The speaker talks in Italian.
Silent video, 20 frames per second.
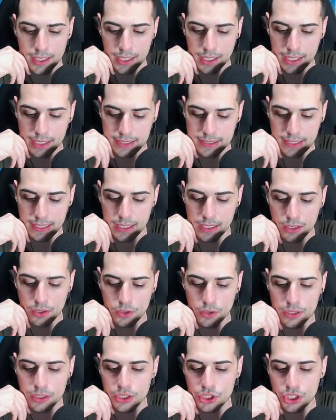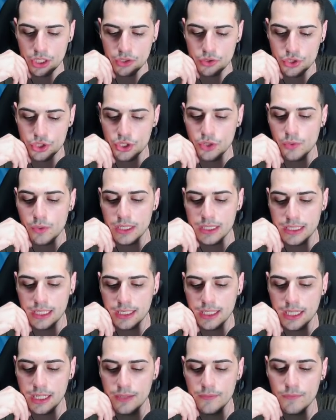le skin gold,
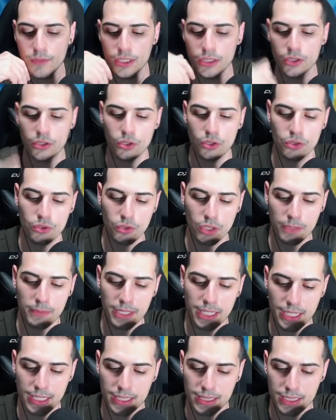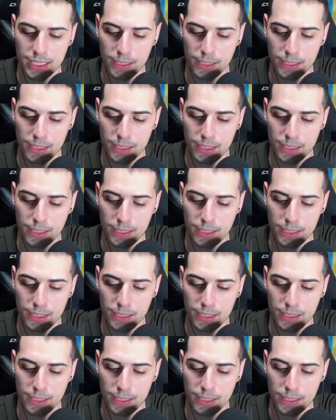153, 28 rimanenti,